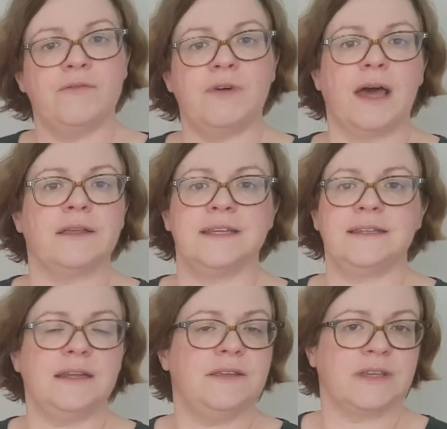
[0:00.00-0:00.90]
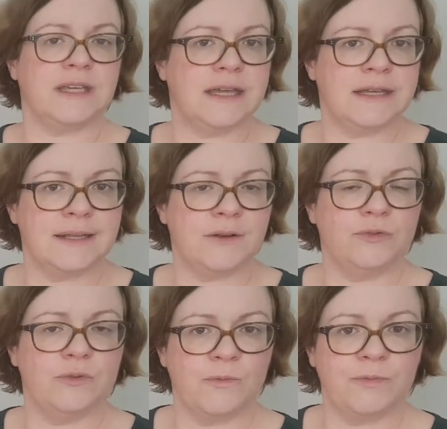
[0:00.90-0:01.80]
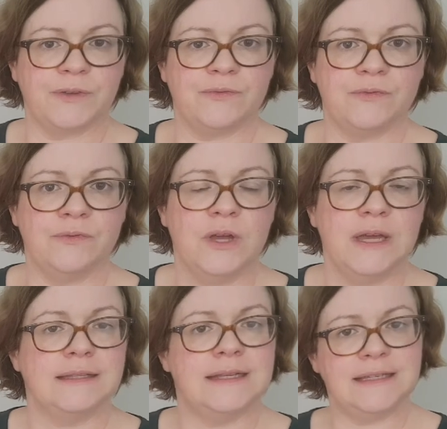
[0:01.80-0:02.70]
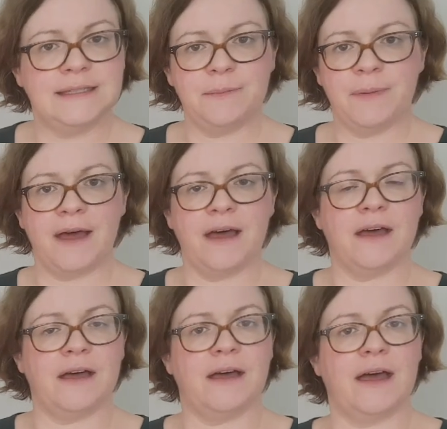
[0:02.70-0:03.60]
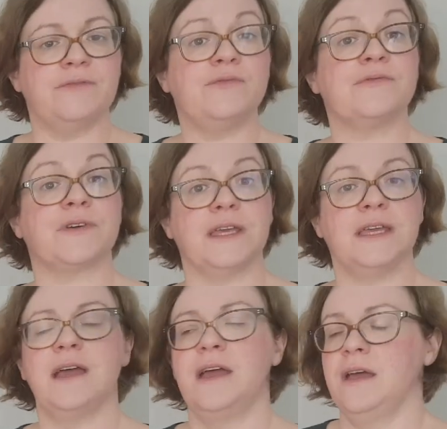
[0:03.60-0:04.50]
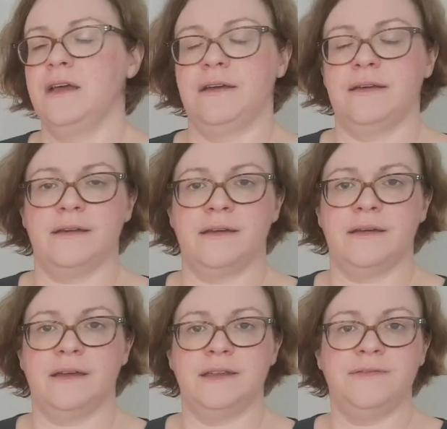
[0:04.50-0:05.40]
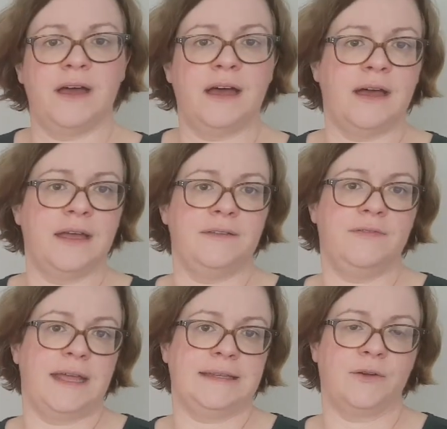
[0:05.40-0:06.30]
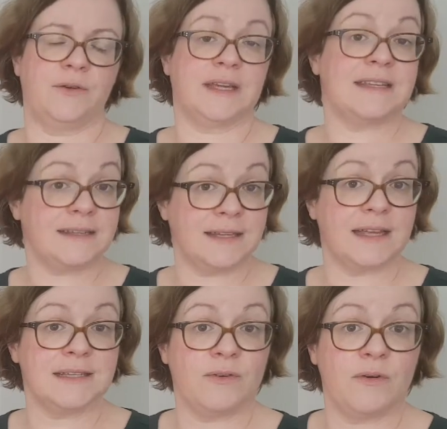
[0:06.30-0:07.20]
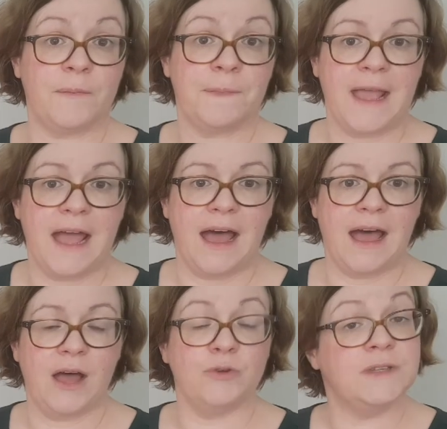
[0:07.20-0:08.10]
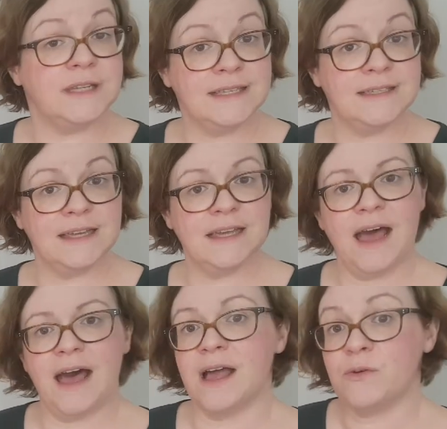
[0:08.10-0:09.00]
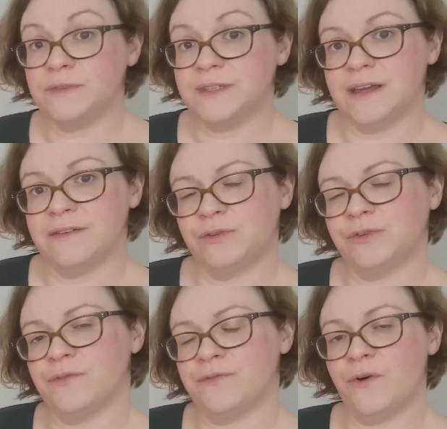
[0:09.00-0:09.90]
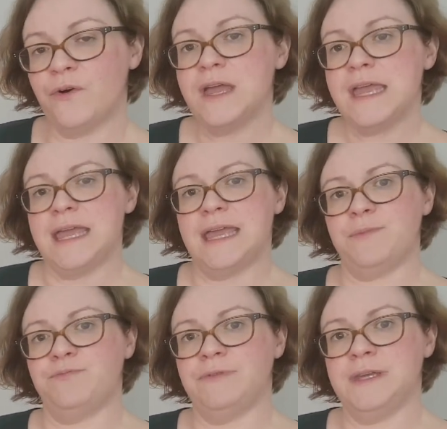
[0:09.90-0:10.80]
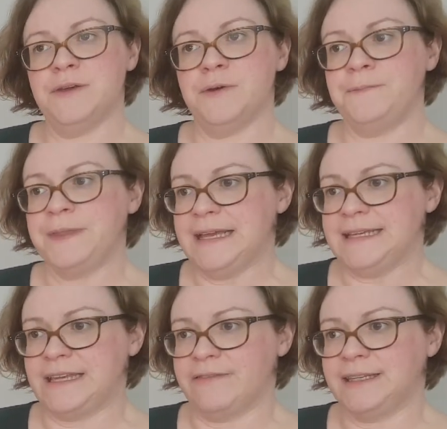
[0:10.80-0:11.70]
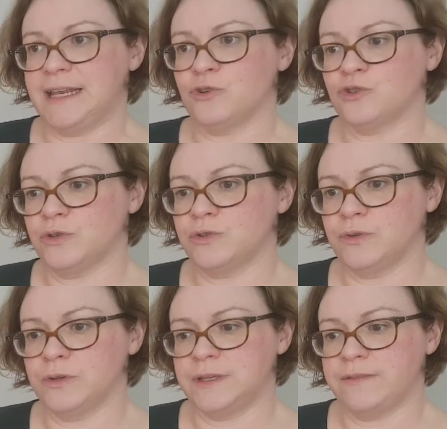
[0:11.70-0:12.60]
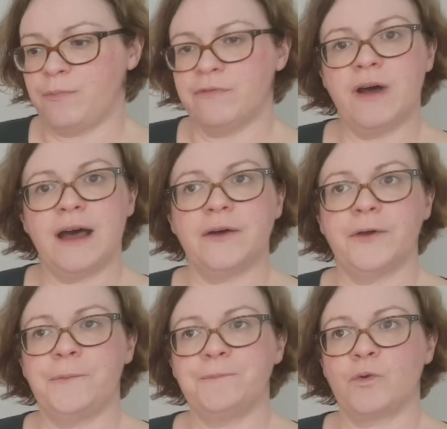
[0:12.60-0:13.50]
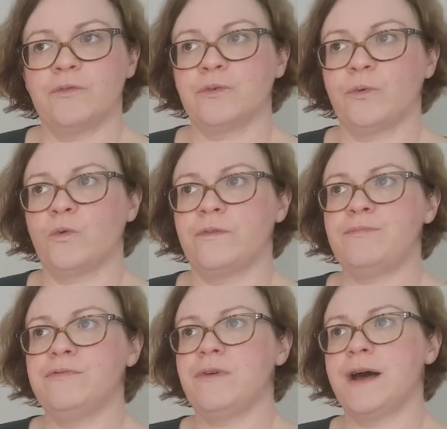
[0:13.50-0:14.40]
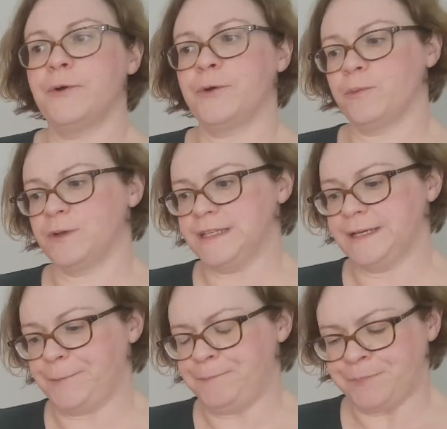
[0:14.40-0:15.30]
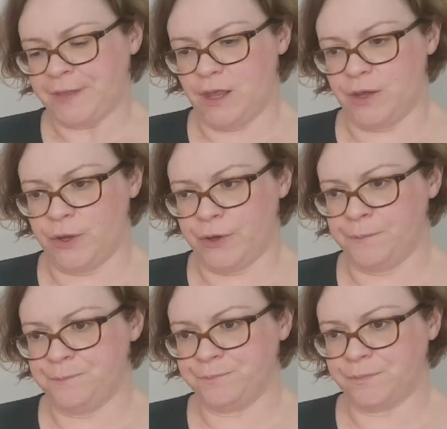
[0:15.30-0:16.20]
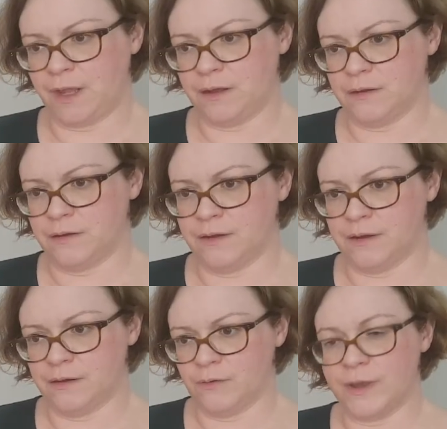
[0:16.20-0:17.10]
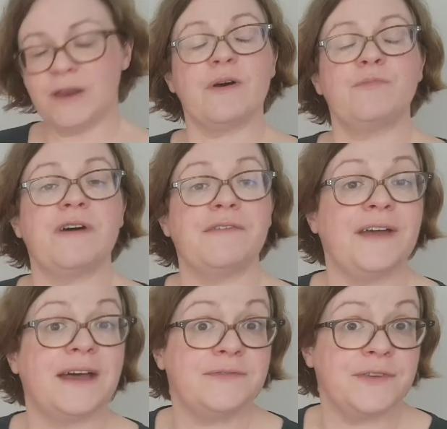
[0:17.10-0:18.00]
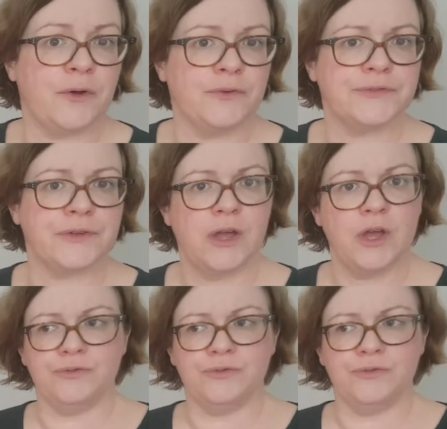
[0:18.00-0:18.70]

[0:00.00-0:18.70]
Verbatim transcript: Voilà, c'est un livre qui est excellent de mon point de vue. N'hésitez pas à, vous l'offrir. Euh, il, va, être très intéressant à utiliser, à raconter à votre enfant. Et puis, euh, ça va être quelque chose qui, va euh, qu'on va pouvoir, comment dire, auquel on va pouvoir faire référence.